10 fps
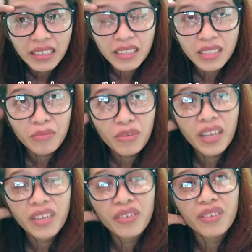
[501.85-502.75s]
Simula
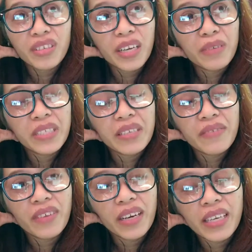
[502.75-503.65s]
noon, I was
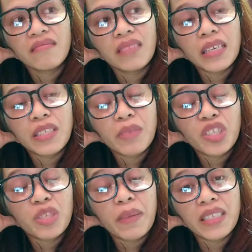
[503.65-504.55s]
advised as much as
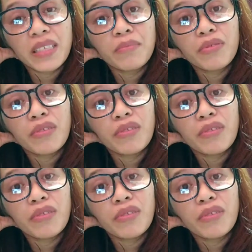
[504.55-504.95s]
possible,